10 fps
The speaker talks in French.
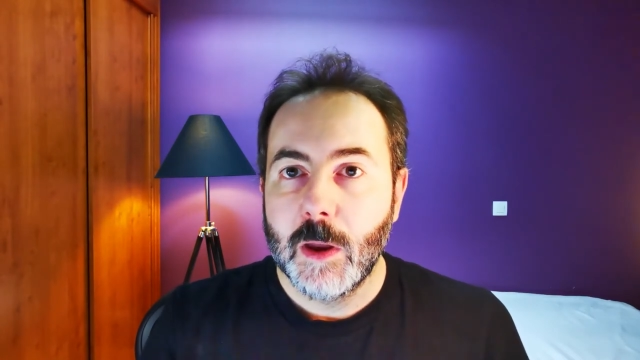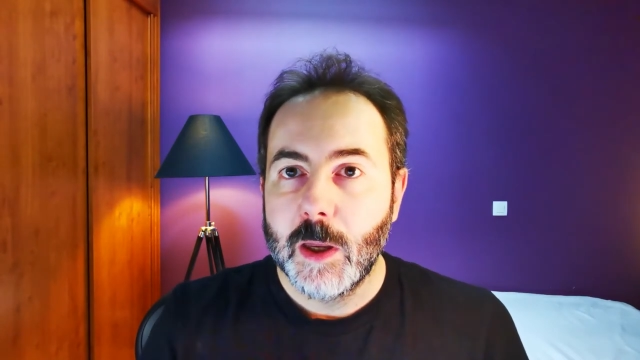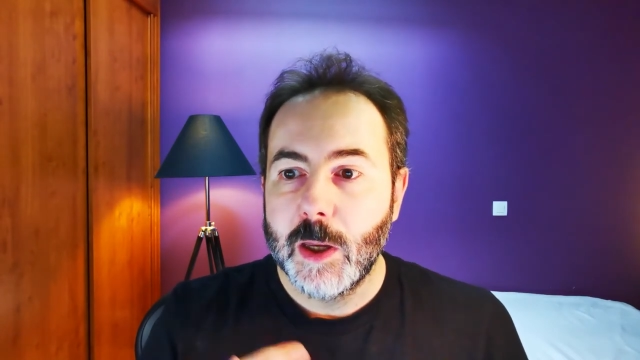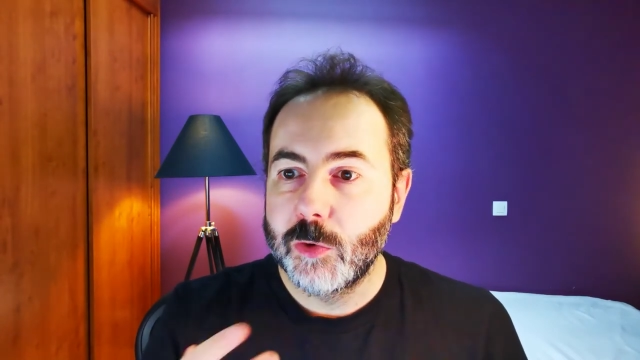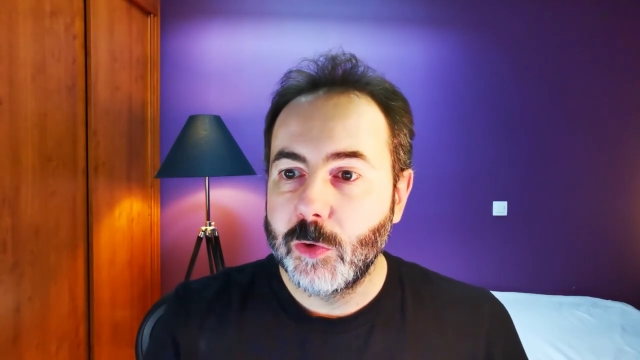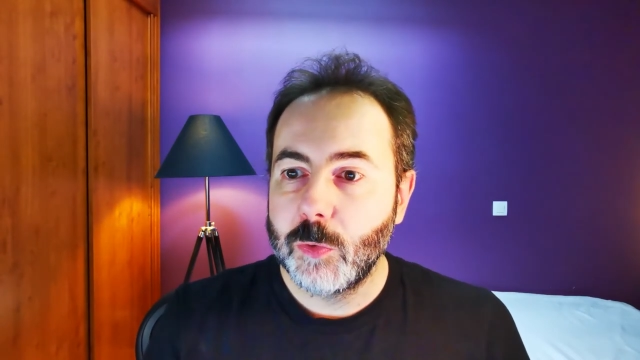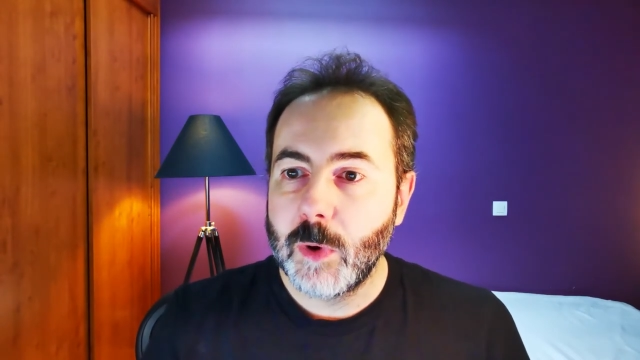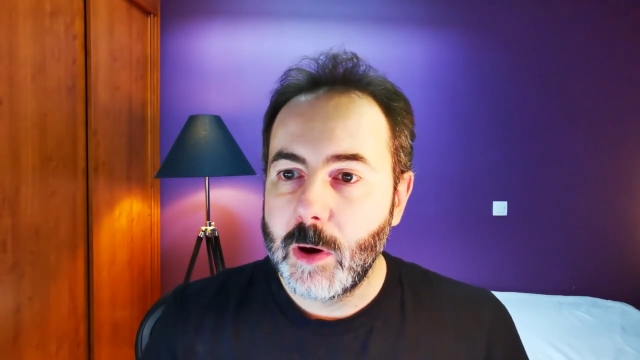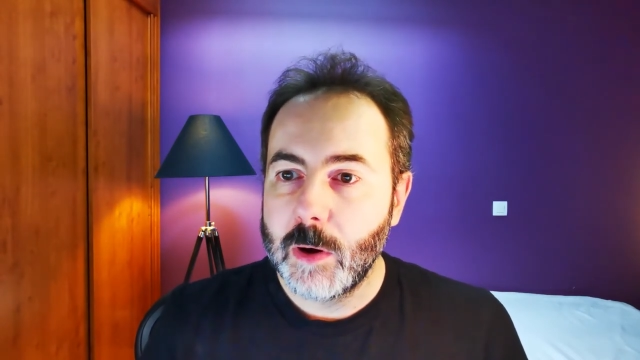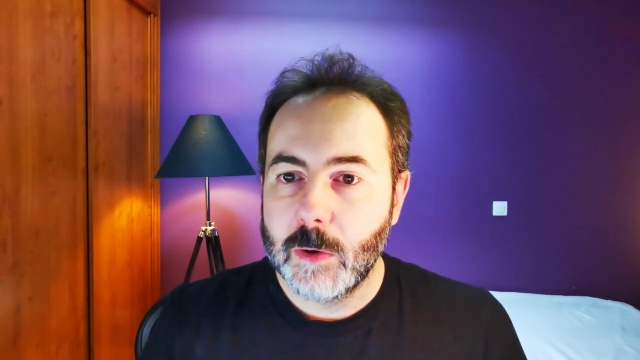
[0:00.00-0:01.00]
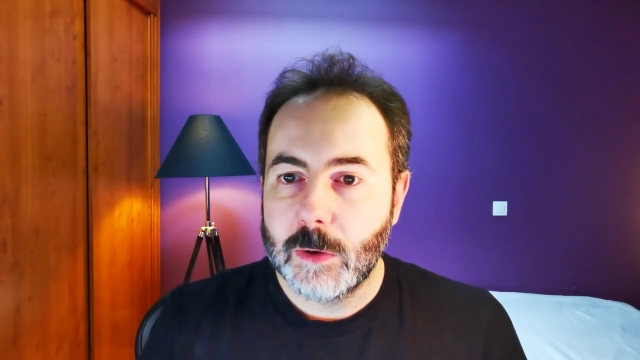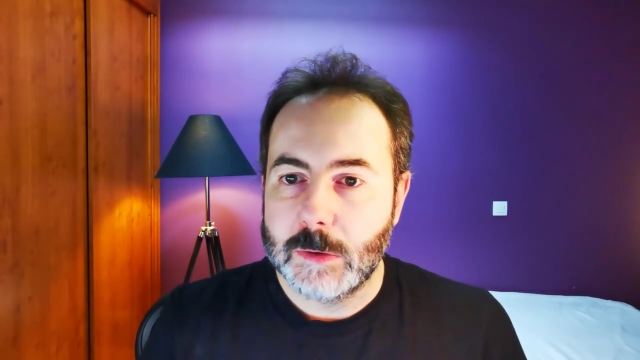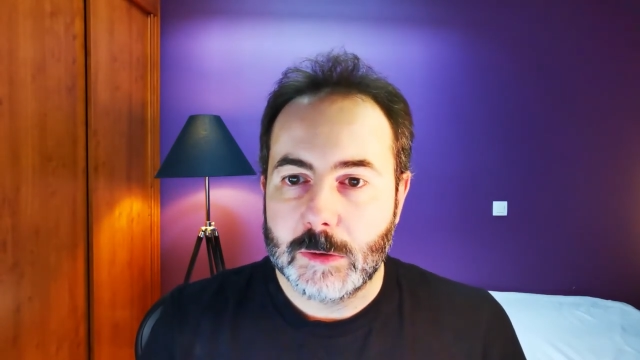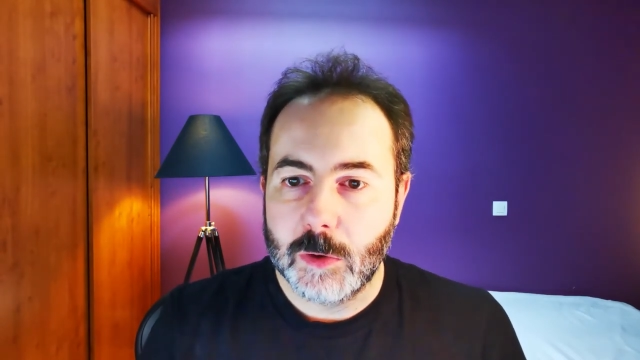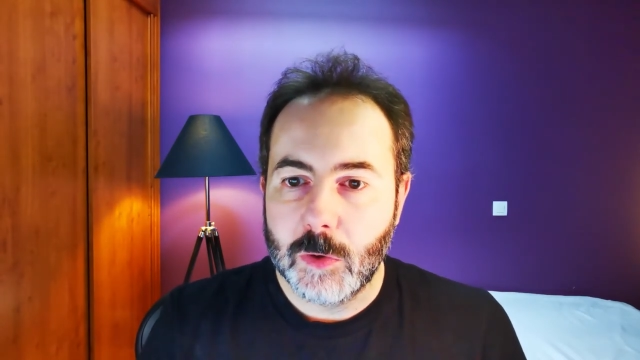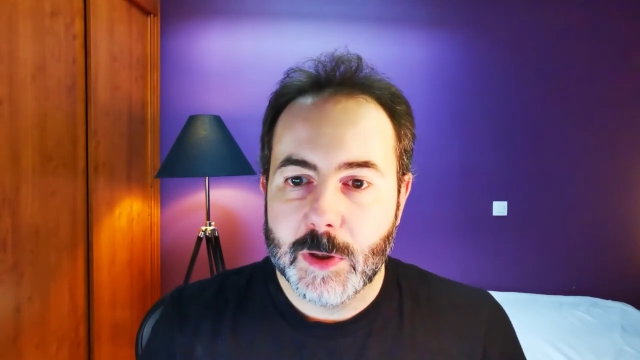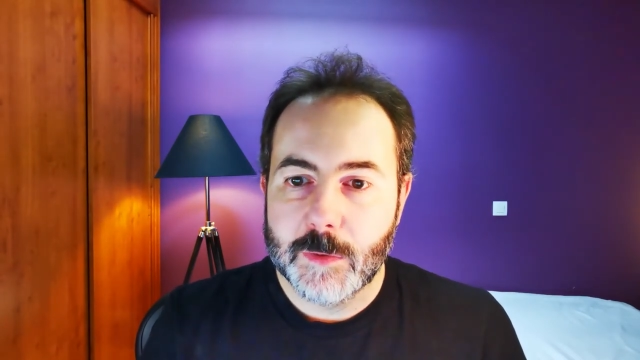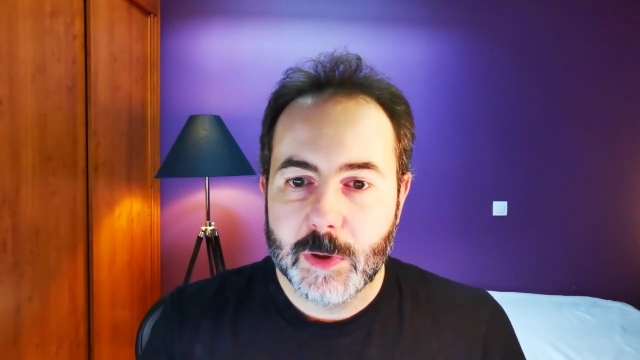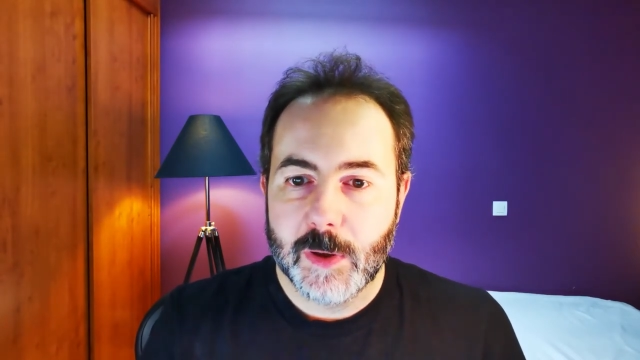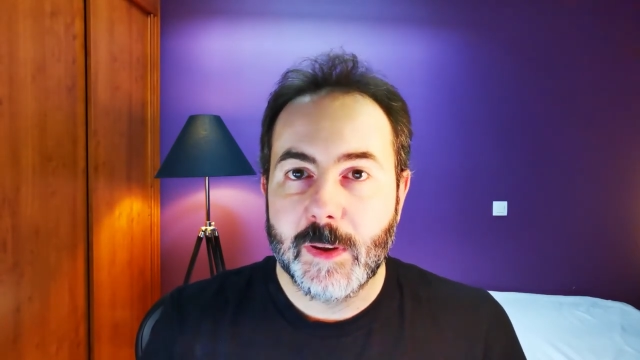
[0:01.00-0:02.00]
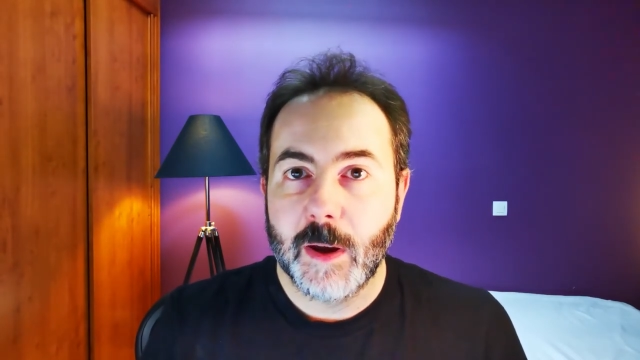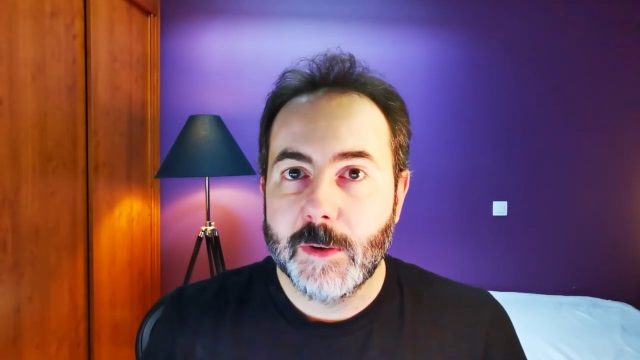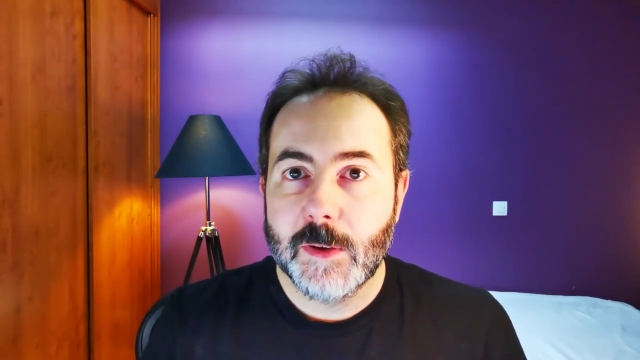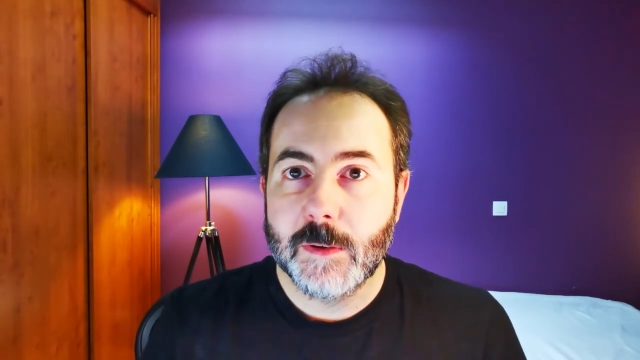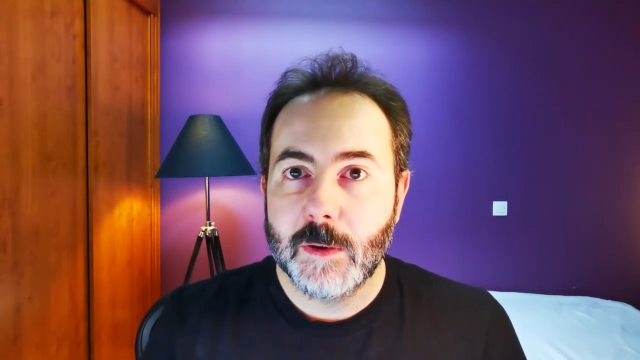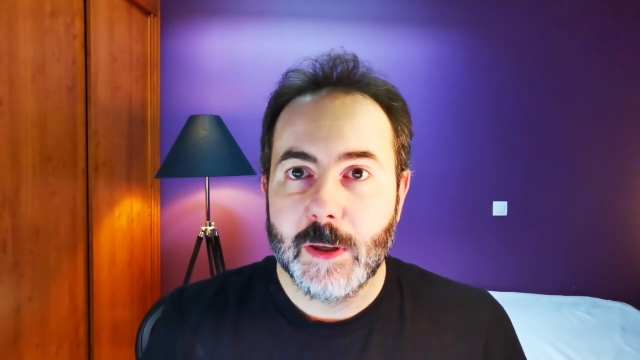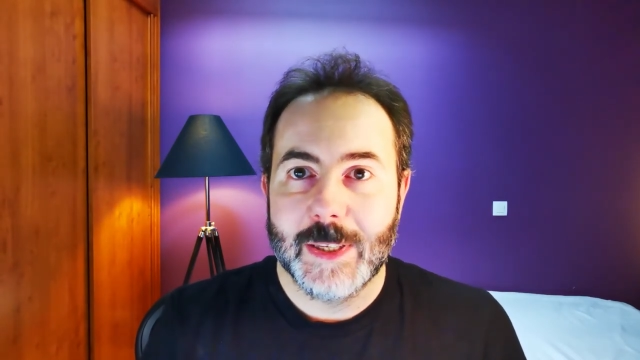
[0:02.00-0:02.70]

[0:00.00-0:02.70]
Et que ce soit au, niveau des services,